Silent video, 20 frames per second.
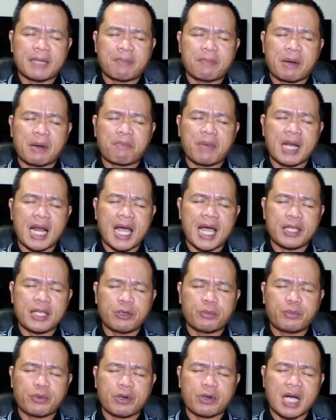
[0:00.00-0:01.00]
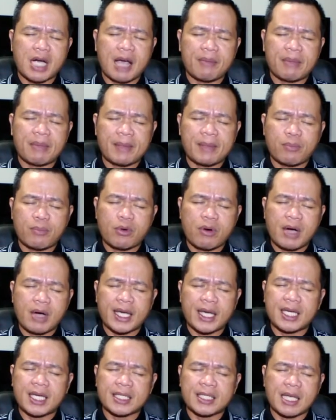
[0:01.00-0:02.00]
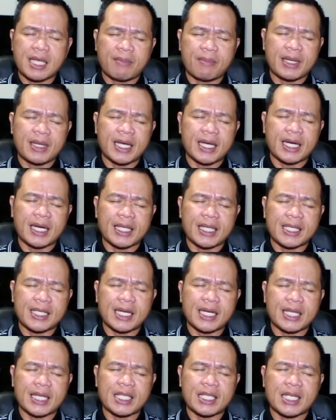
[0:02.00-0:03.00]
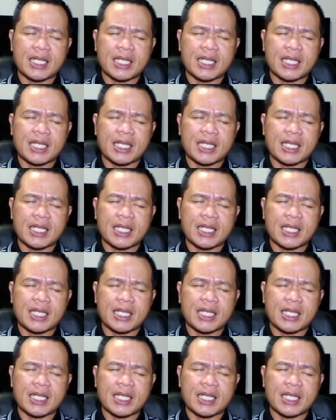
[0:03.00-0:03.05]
na pagpalain niyo po ang aming buhay kasama ng kanya-kanya